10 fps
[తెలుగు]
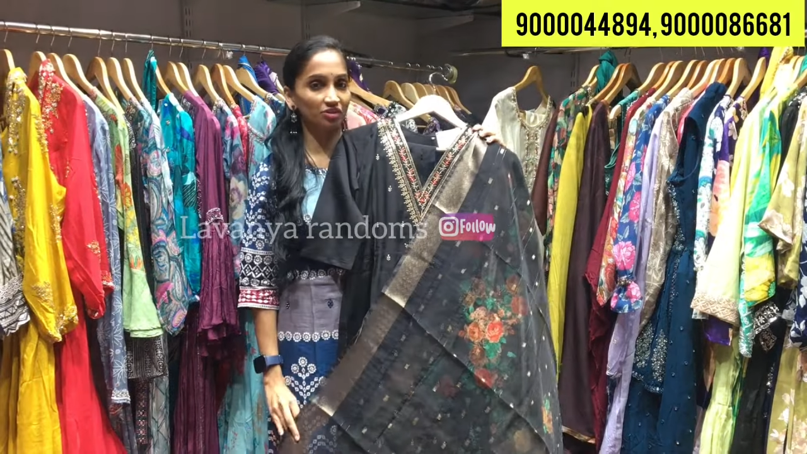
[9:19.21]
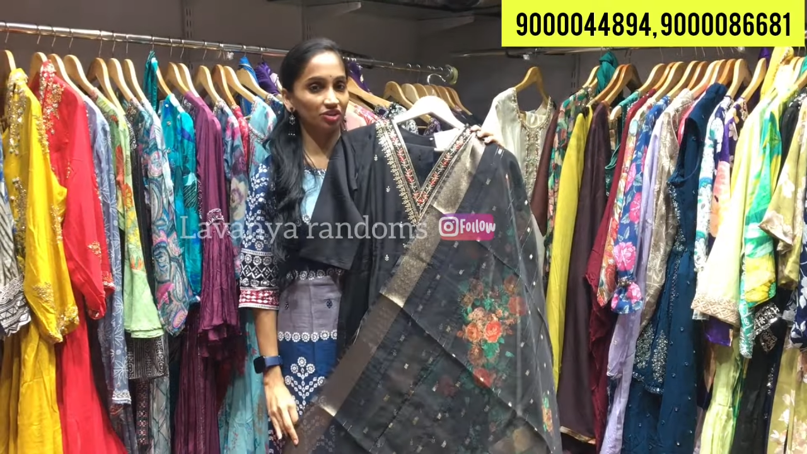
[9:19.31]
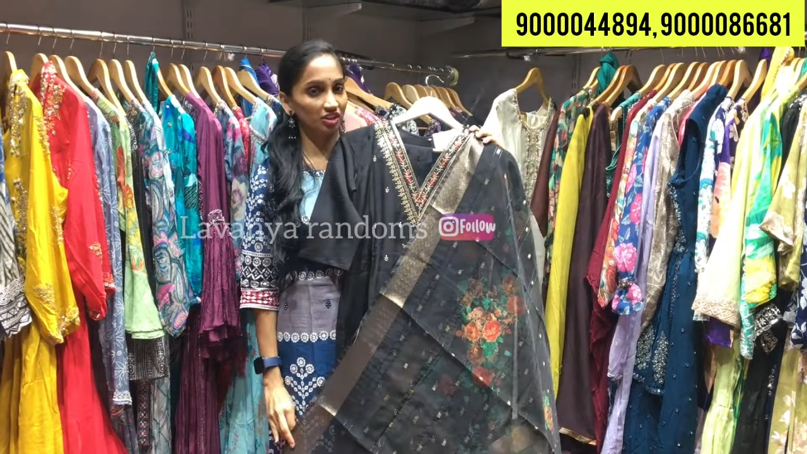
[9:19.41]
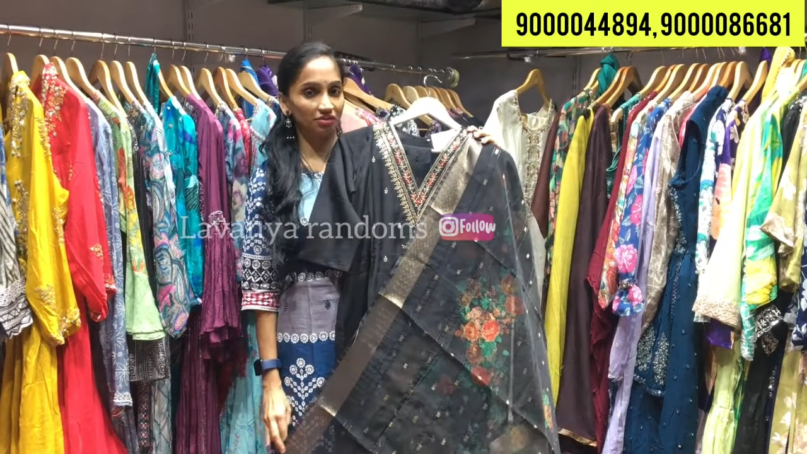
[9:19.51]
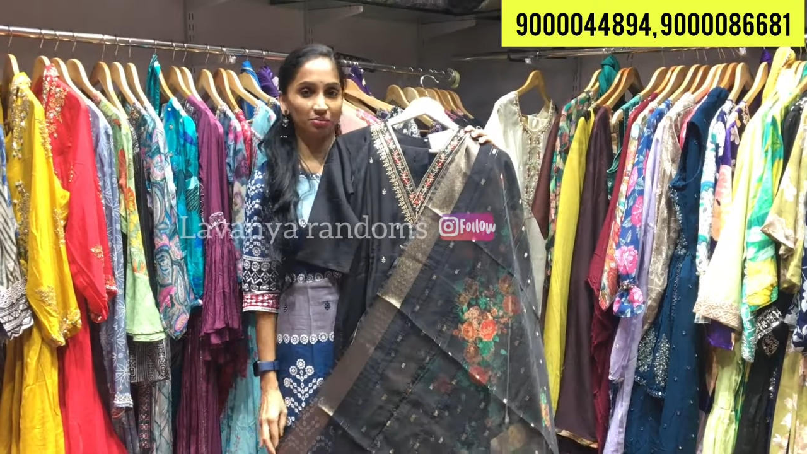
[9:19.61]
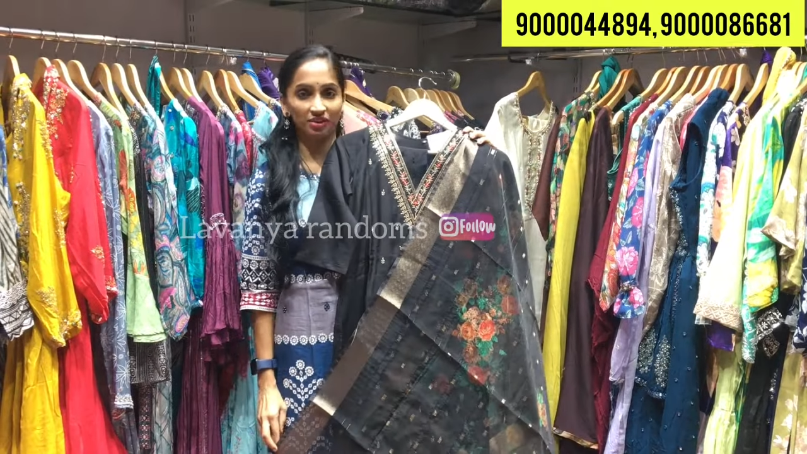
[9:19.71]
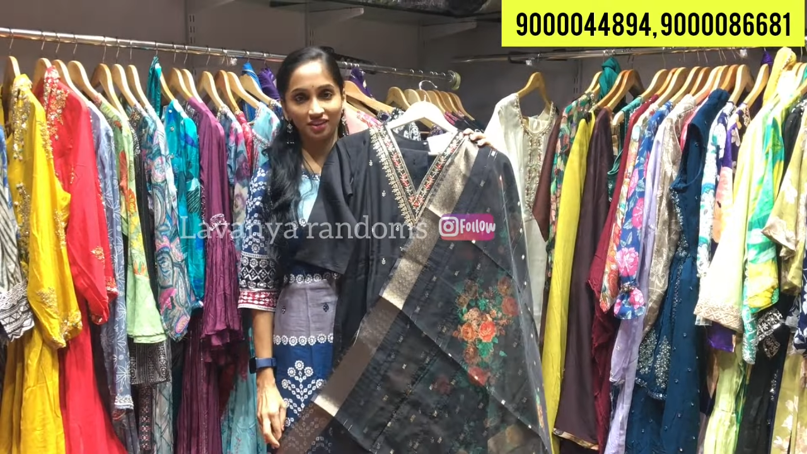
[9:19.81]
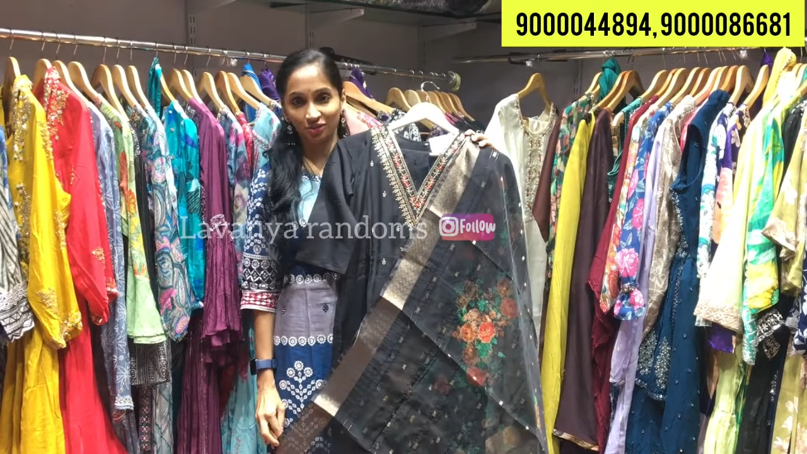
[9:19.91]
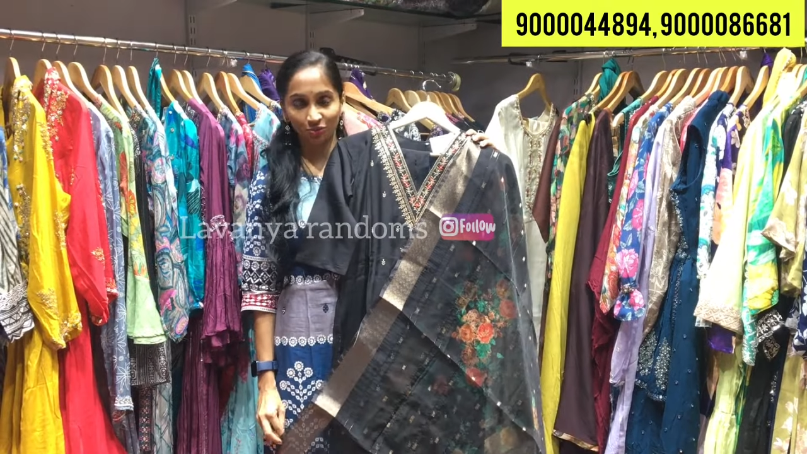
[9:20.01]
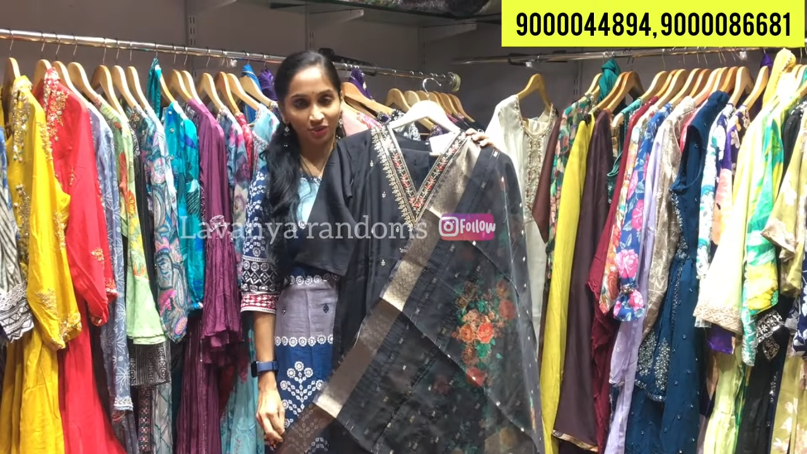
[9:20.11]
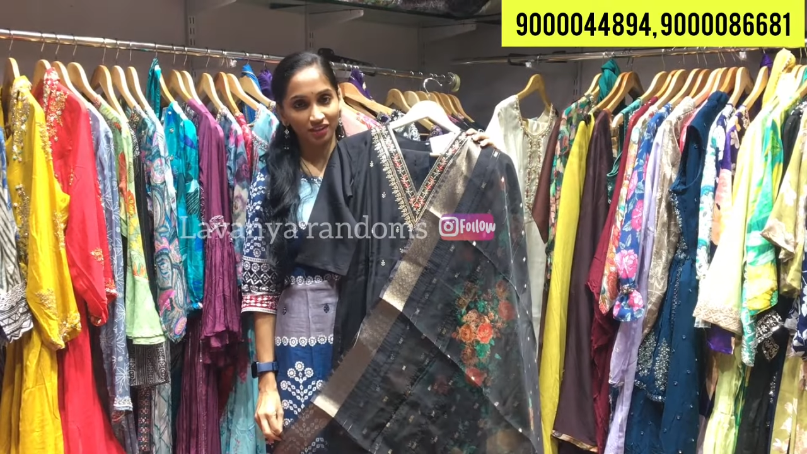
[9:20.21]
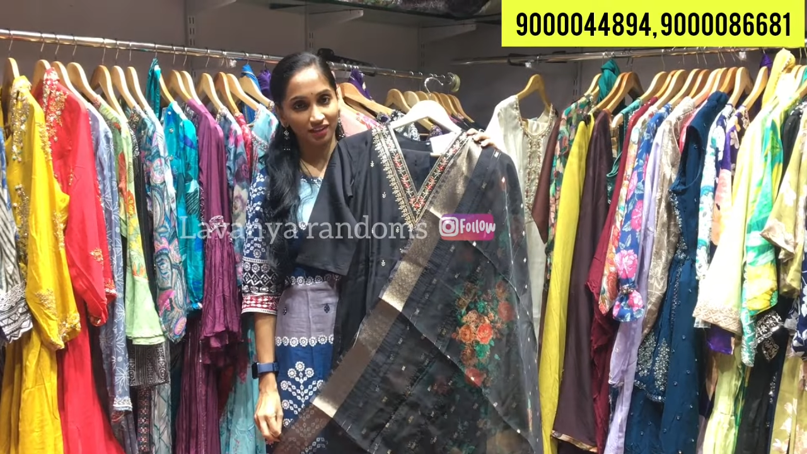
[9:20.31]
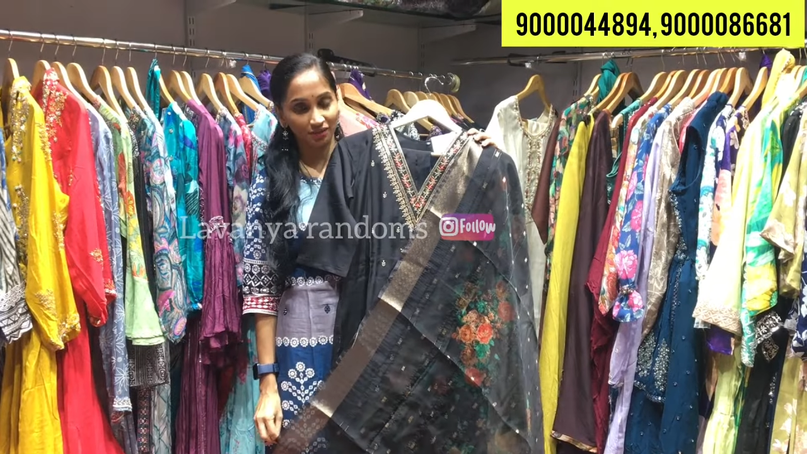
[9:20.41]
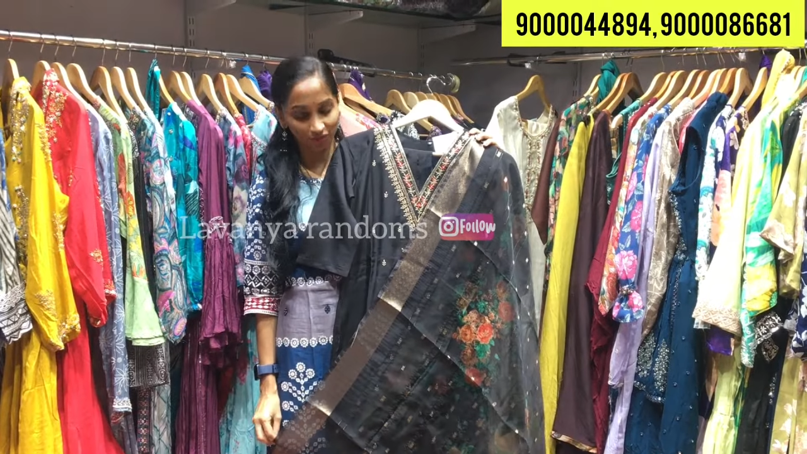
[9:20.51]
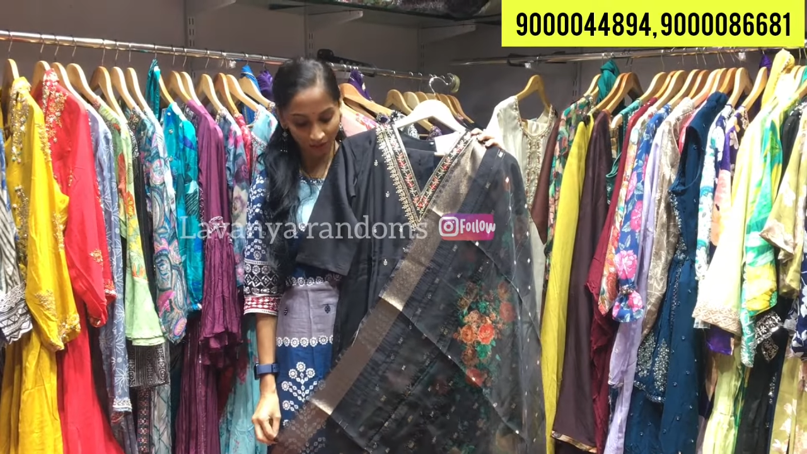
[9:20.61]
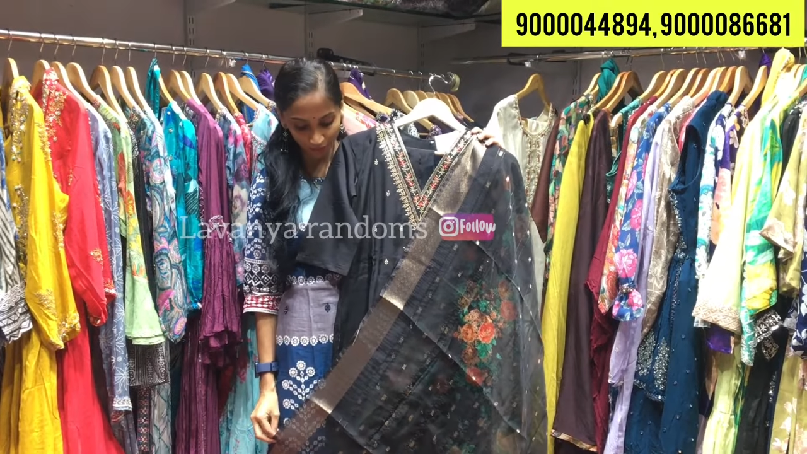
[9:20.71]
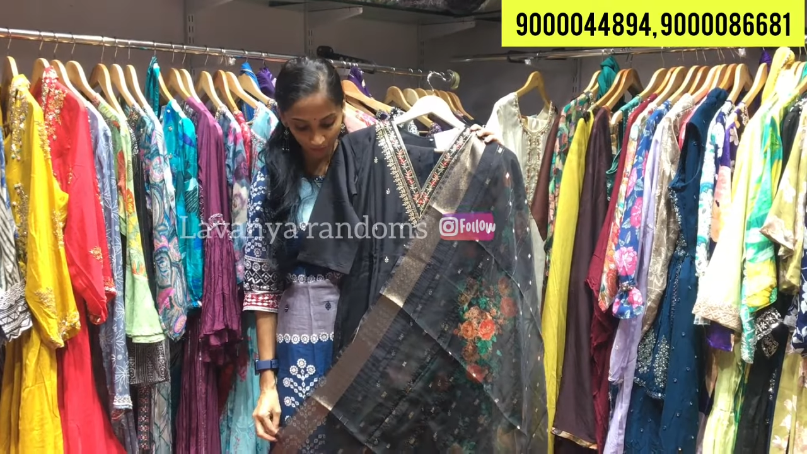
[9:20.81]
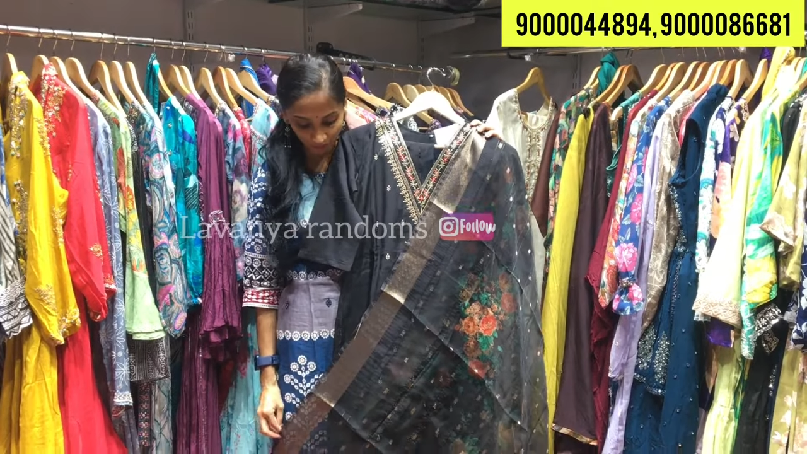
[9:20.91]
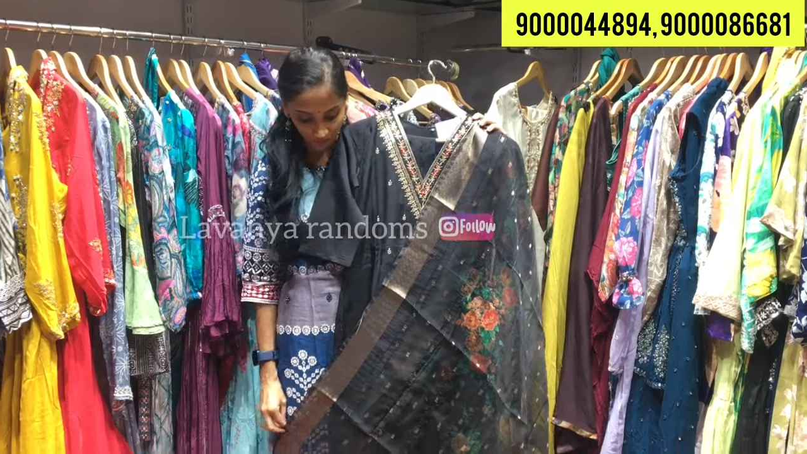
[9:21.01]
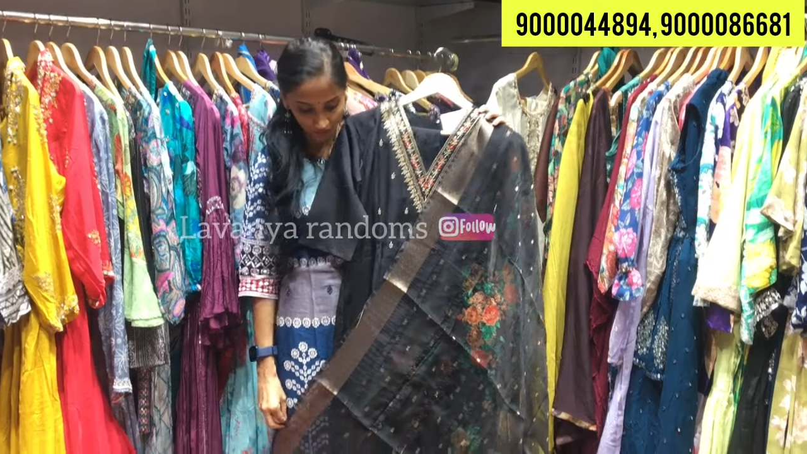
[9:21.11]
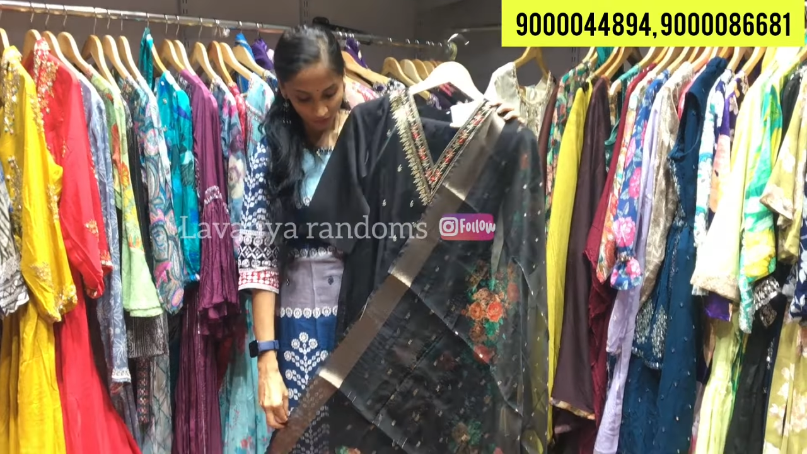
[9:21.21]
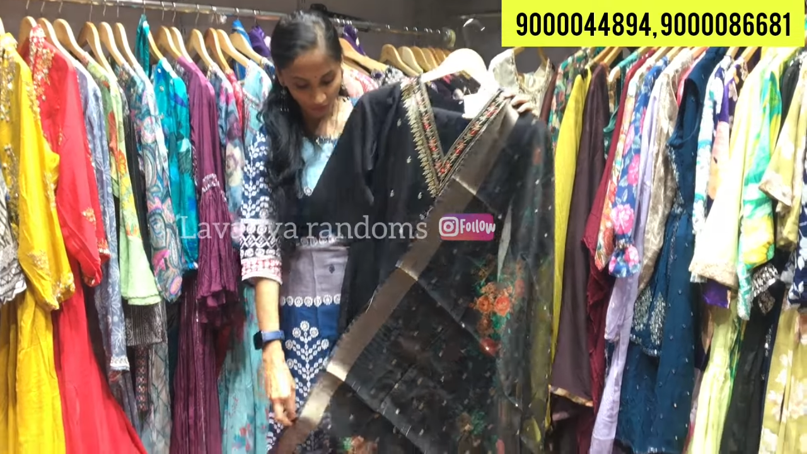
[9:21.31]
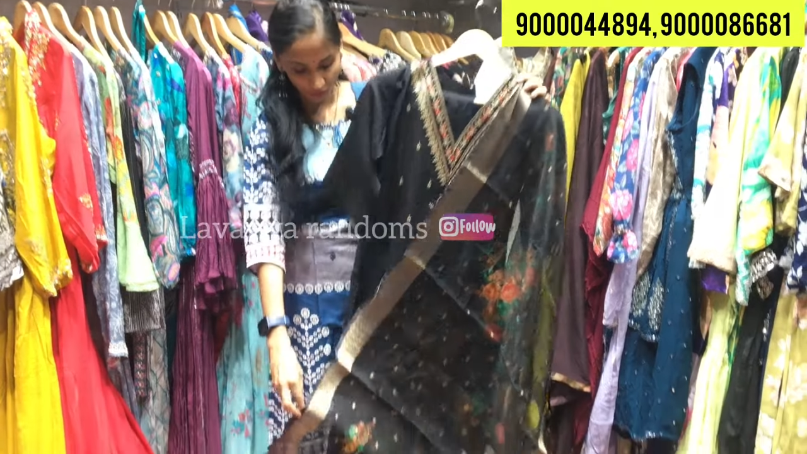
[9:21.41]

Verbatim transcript: ట్వంటీ ఫైవ్ పీసెస్ చూపించగలుగుతాము సో